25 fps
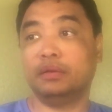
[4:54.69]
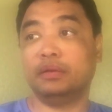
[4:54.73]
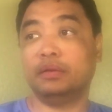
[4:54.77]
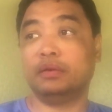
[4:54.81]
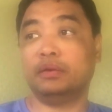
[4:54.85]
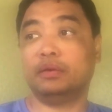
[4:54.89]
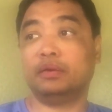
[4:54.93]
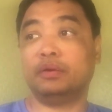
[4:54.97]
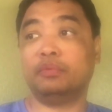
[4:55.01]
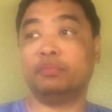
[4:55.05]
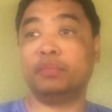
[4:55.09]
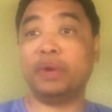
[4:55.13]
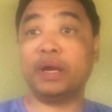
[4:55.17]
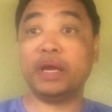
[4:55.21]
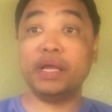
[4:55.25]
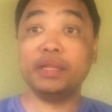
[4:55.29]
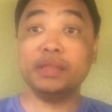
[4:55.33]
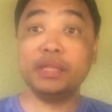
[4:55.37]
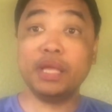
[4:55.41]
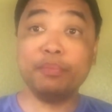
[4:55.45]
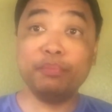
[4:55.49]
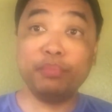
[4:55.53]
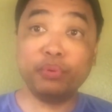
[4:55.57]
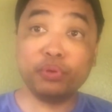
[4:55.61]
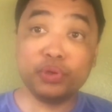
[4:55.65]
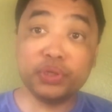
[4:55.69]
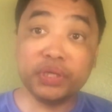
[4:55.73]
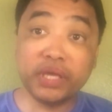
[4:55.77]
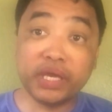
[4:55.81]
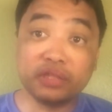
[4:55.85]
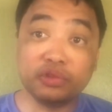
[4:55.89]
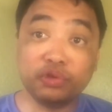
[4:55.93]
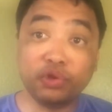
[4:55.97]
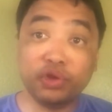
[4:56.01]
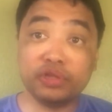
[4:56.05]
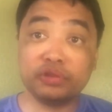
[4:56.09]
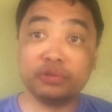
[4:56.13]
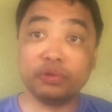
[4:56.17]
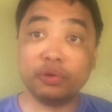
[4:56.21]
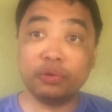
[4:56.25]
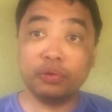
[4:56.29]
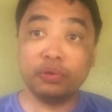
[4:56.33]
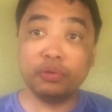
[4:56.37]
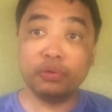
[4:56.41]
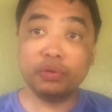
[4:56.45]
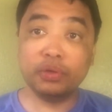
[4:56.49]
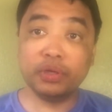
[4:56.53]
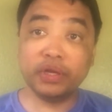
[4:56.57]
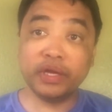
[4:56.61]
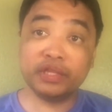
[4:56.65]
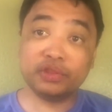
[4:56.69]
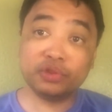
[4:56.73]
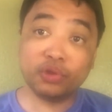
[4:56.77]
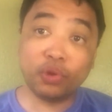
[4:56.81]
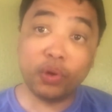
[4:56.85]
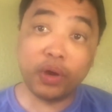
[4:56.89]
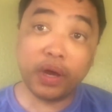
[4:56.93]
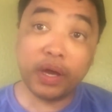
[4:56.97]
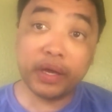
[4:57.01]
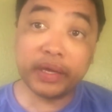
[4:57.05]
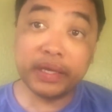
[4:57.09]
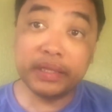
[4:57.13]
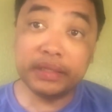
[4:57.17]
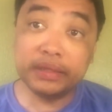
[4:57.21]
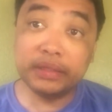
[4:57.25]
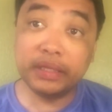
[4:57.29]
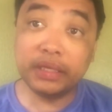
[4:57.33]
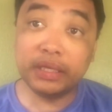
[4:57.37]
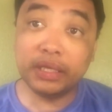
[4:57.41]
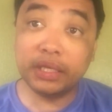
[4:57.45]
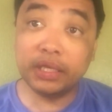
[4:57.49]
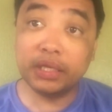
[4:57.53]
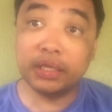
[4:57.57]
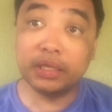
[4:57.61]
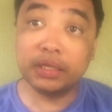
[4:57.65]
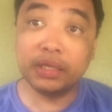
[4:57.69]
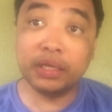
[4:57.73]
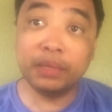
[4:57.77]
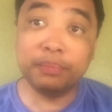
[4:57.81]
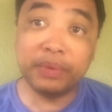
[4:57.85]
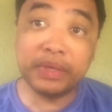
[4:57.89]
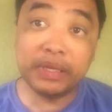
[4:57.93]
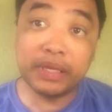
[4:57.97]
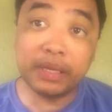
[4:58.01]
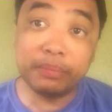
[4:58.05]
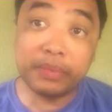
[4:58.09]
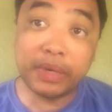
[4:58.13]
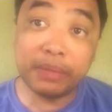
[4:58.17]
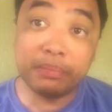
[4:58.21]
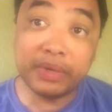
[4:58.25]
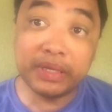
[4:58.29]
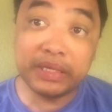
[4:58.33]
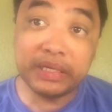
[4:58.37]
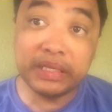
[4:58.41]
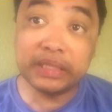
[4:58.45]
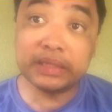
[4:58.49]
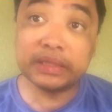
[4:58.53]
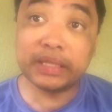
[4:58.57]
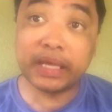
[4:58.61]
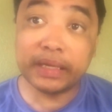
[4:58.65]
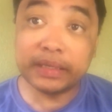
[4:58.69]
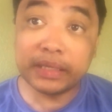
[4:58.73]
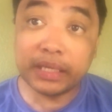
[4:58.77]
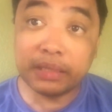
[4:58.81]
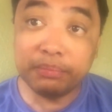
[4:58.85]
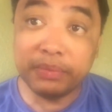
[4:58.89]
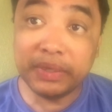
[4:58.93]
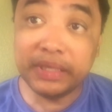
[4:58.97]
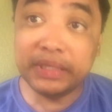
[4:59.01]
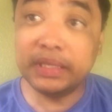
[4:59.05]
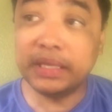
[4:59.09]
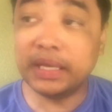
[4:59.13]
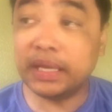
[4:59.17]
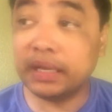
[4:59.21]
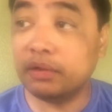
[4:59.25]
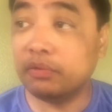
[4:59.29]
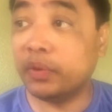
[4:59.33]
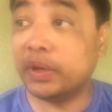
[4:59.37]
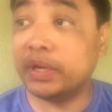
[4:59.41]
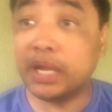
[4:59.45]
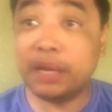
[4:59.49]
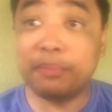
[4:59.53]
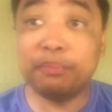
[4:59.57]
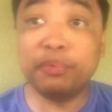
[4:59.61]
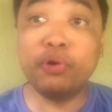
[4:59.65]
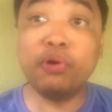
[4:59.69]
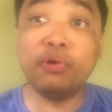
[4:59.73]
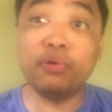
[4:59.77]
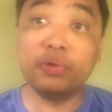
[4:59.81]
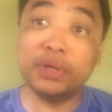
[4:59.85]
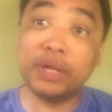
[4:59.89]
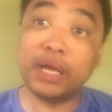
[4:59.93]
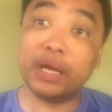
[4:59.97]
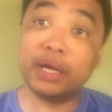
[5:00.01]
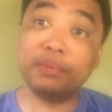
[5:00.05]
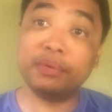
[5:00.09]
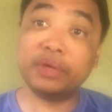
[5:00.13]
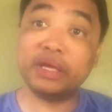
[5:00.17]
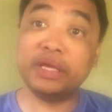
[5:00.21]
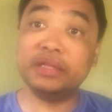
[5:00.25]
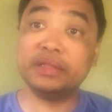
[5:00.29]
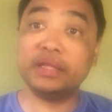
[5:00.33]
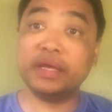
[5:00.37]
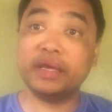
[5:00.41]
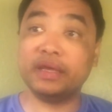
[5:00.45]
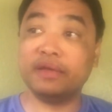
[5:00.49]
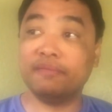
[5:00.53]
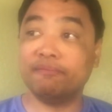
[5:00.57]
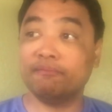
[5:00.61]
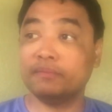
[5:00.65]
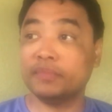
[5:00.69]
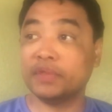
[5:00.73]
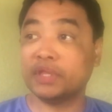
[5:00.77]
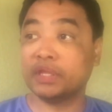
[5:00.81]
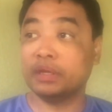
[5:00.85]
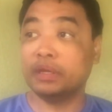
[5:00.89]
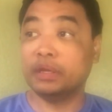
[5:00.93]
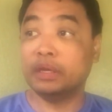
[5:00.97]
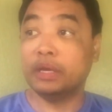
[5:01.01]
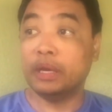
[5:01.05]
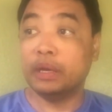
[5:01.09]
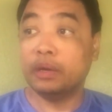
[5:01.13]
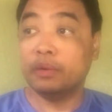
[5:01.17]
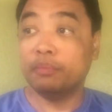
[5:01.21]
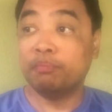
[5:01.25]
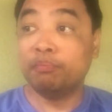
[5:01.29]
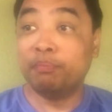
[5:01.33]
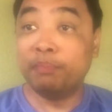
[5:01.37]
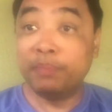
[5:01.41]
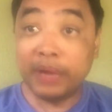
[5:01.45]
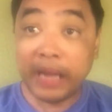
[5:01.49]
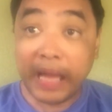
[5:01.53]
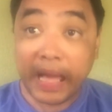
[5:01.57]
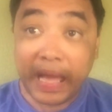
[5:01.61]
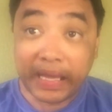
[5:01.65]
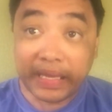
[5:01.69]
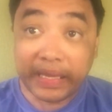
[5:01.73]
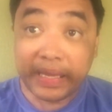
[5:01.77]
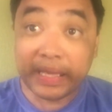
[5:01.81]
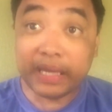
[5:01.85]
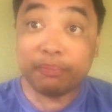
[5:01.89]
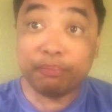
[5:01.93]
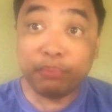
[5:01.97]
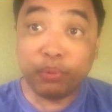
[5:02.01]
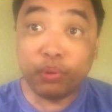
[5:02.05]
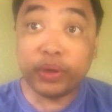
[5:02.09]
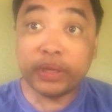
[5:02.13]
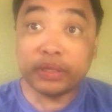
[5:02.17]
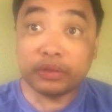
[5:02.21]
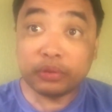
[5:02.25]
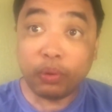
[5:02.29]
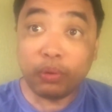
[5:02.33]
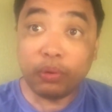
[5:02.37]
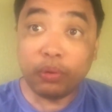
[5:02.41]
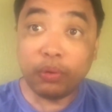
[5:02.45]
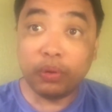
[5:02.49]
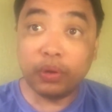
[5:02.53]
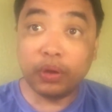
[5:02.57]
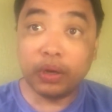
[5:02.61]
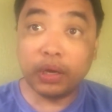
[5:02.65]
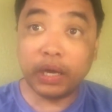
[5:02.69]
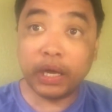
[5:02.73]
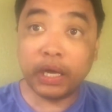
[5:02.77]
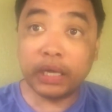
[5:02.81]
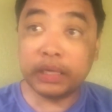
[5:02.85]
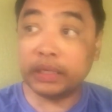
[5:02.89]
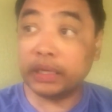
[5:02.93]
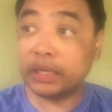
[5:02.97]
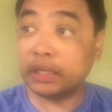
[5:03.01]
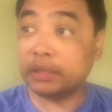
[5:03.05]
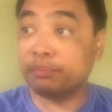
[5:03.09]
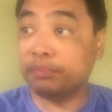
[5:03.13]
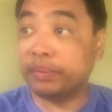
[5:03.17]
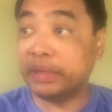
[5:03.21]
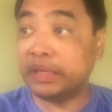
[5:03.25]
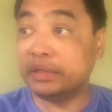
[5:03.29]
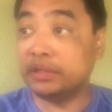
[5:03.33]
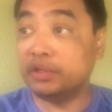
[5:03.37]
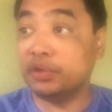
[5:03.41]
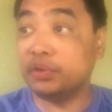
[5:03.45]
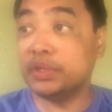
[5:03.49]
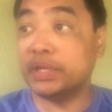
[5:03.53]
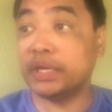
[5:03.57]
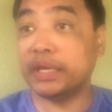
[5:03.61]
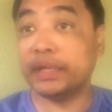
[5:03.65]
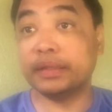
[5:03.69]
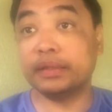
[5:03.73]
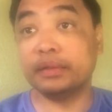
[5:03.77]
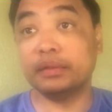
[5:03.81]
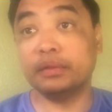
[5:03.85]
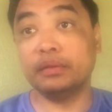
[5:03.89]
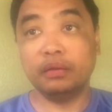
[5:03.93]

O, oh, magandang proyekto ito. Ito ang hindi ipinamamalita ng media. Wala po ako nakakita eh. Vlogger po ito ang nag-video niyan.